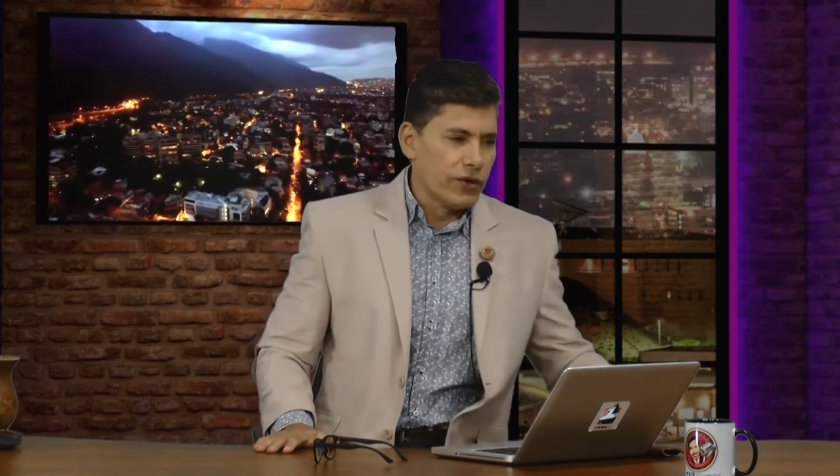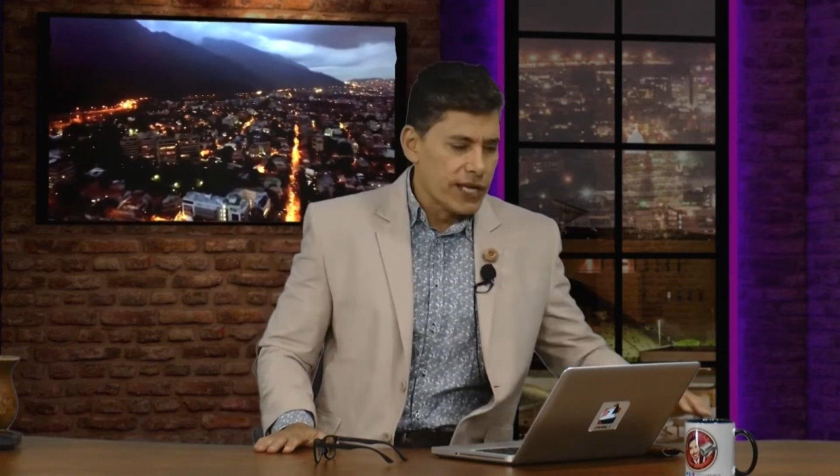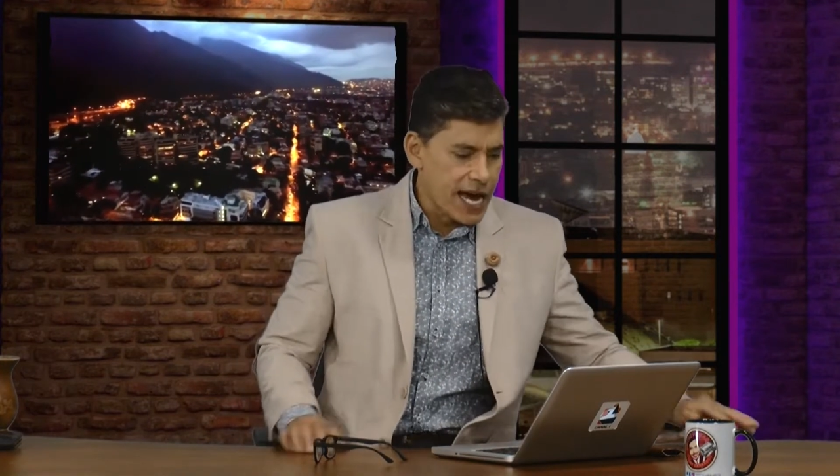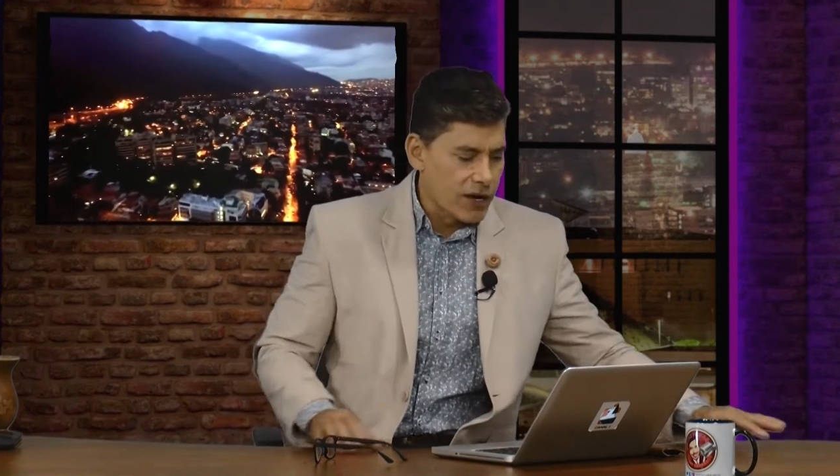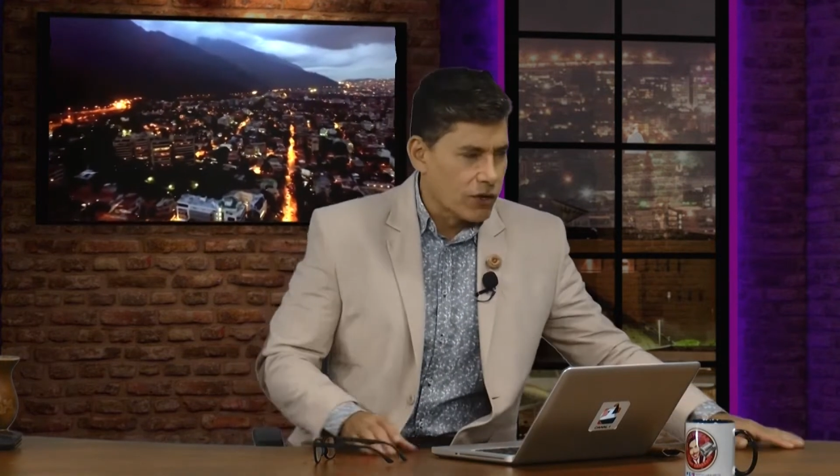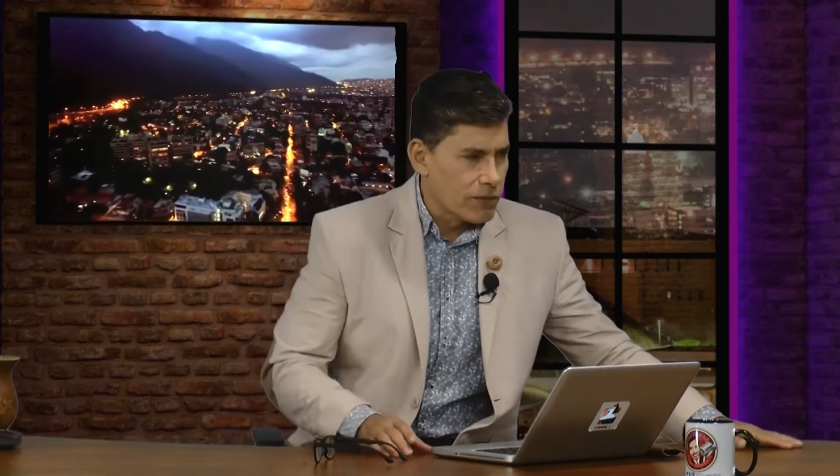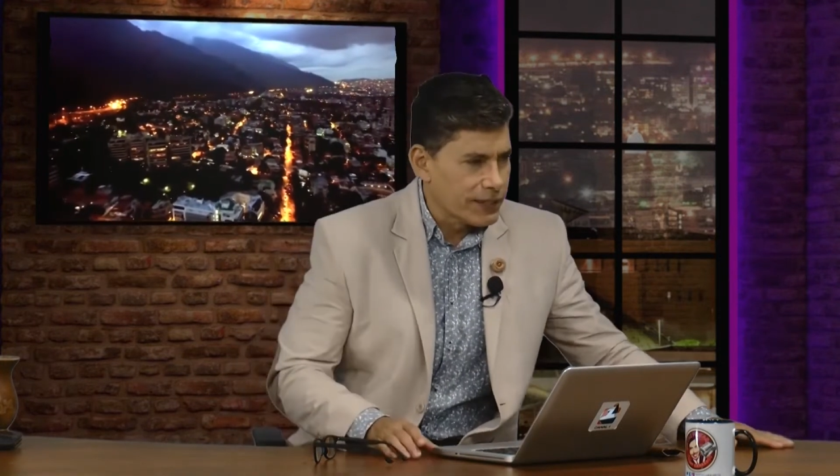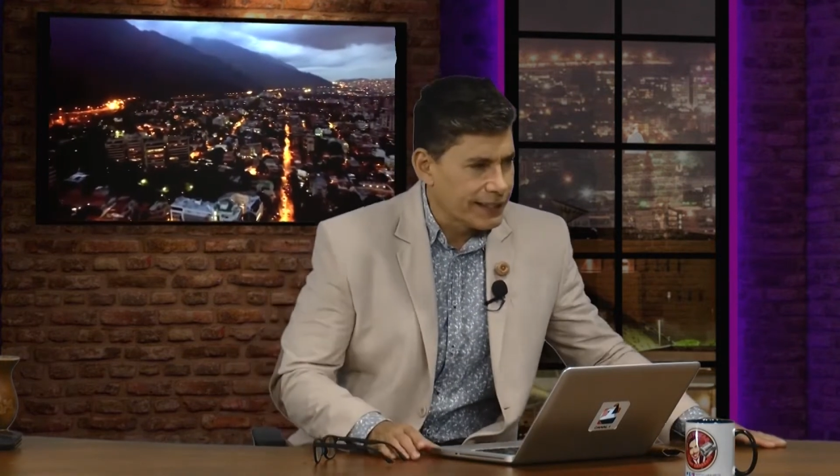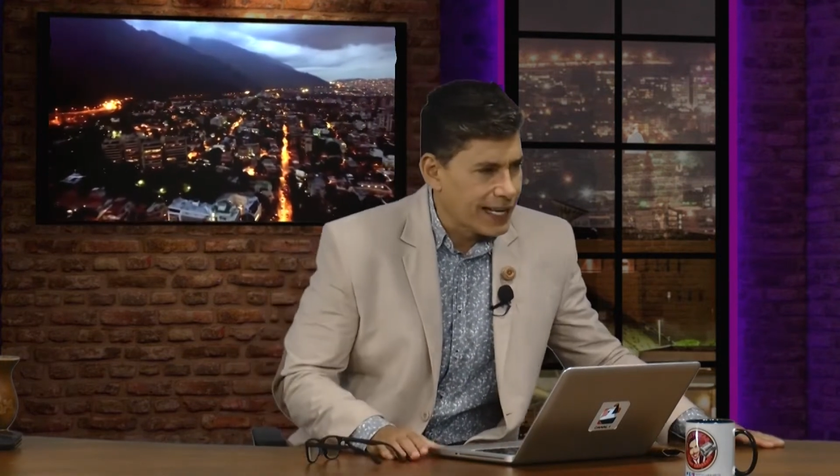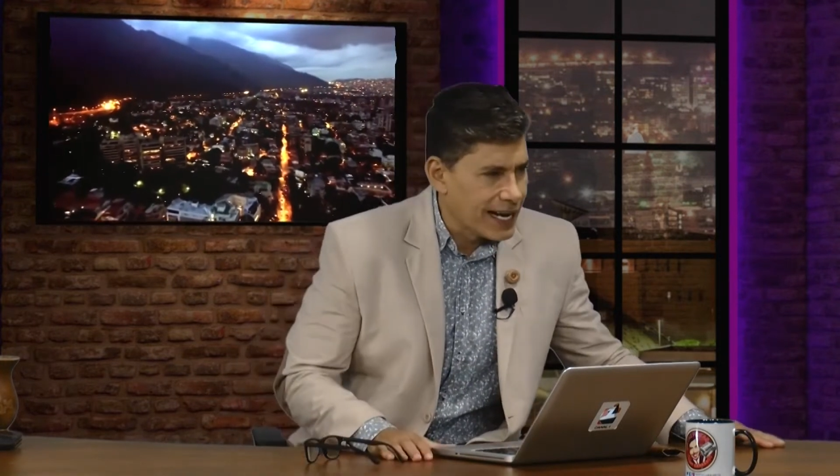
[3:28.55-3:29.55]
Diego, ¿cómo
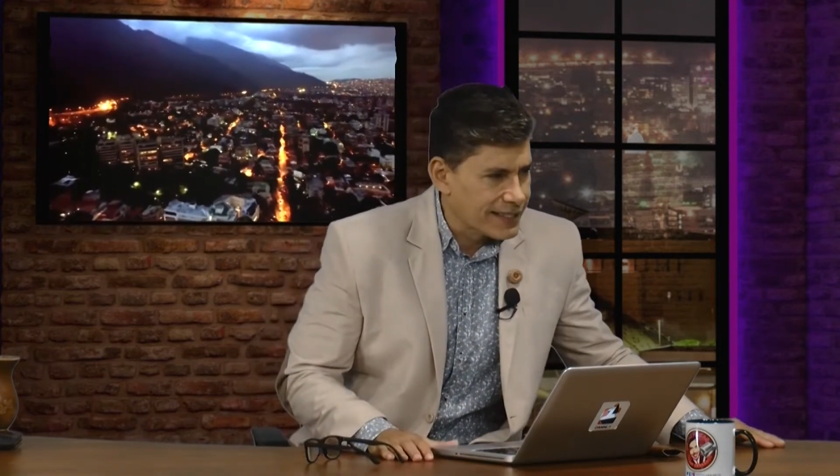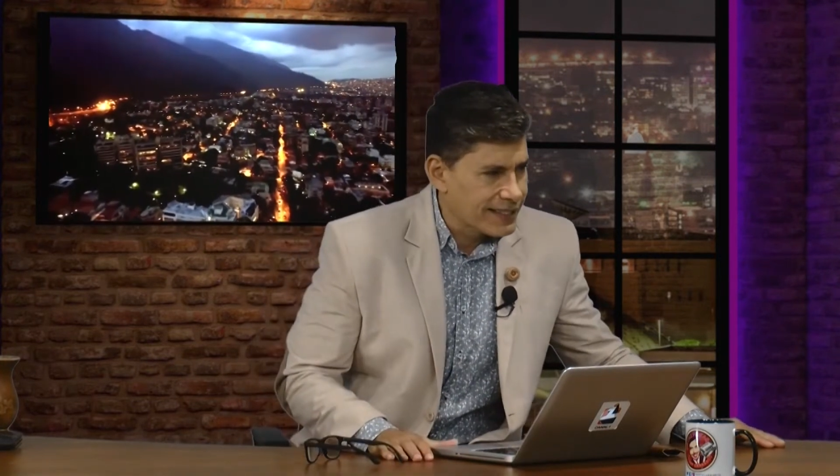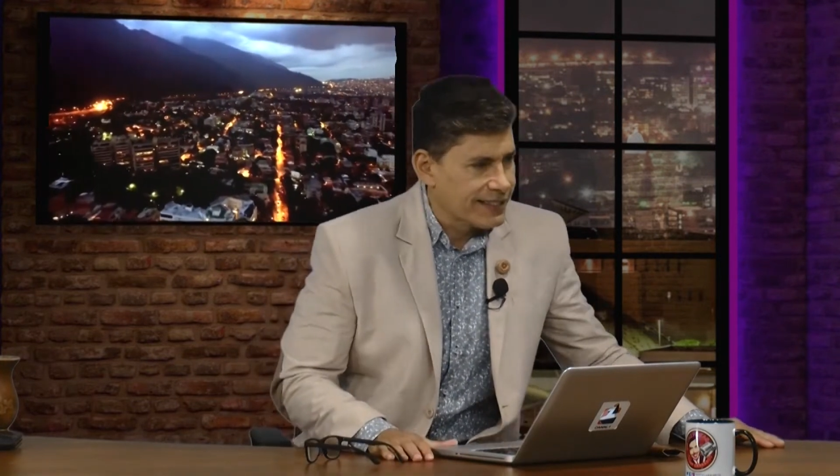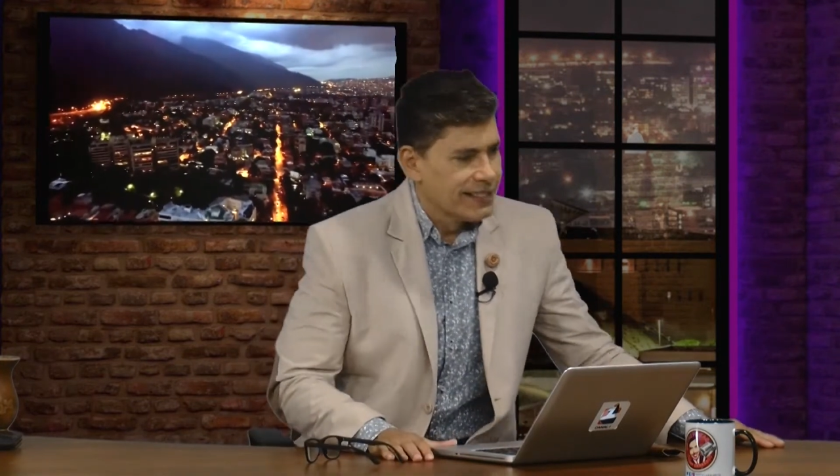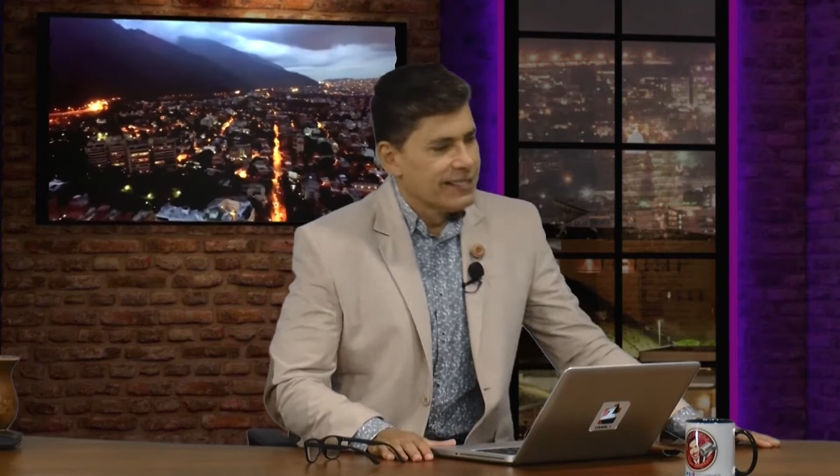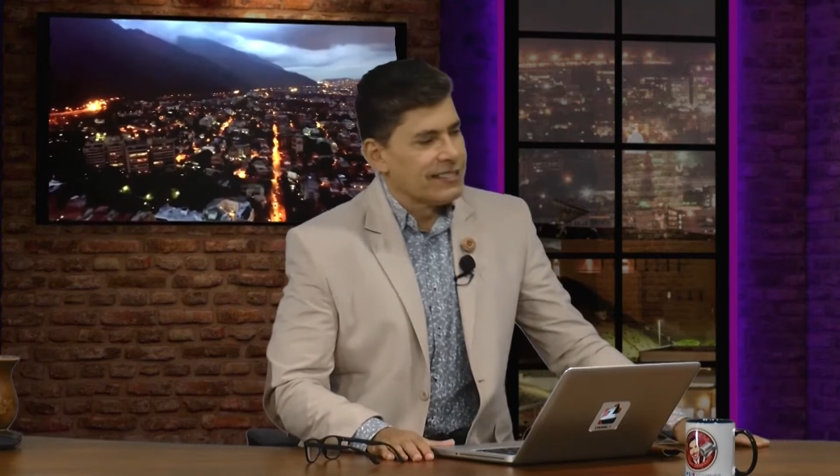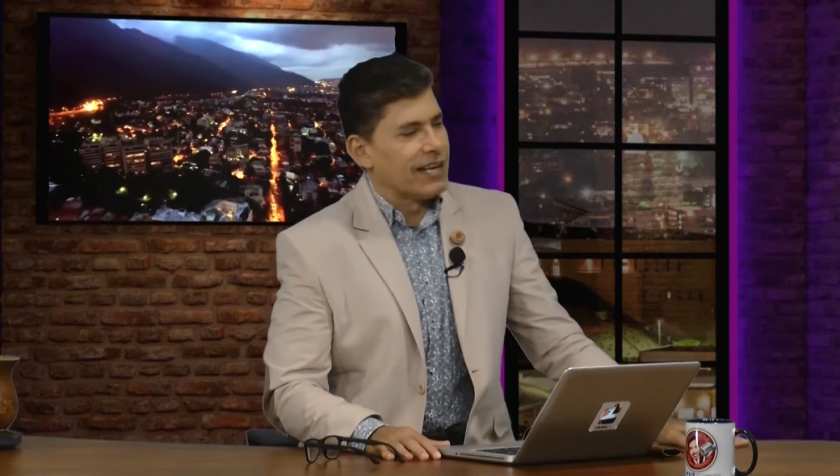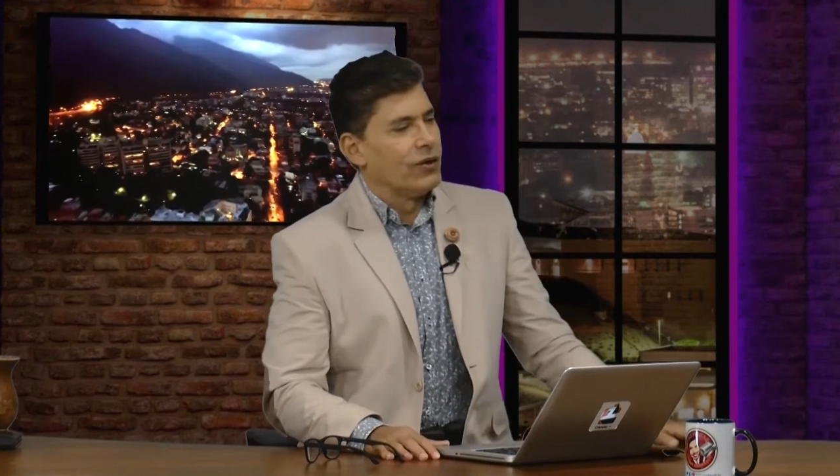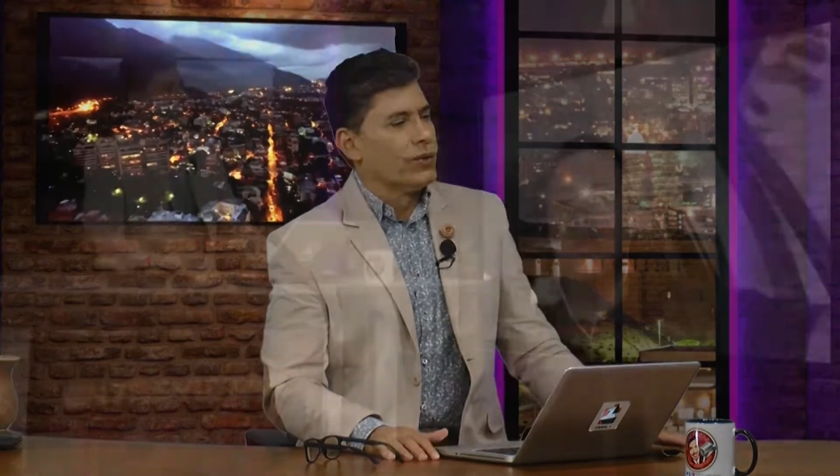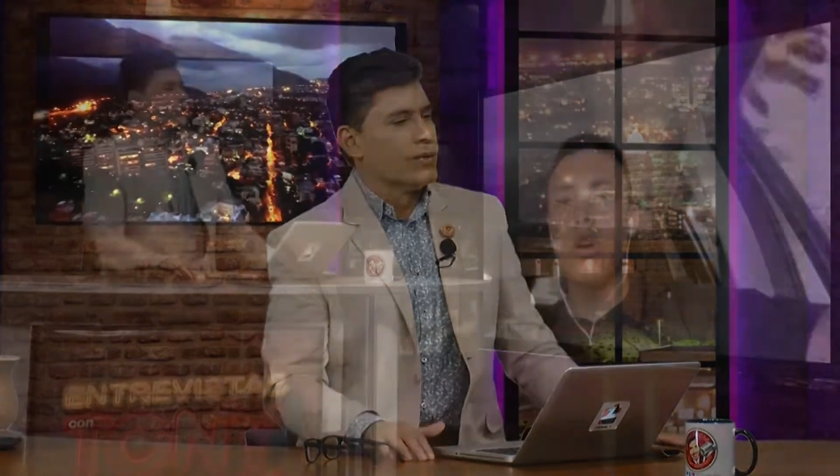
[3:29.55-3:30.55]
estás?
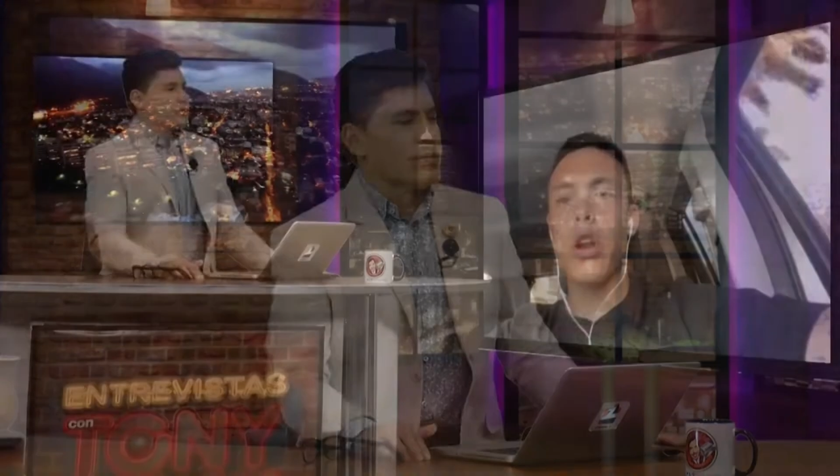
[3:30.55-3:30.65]
Saludos.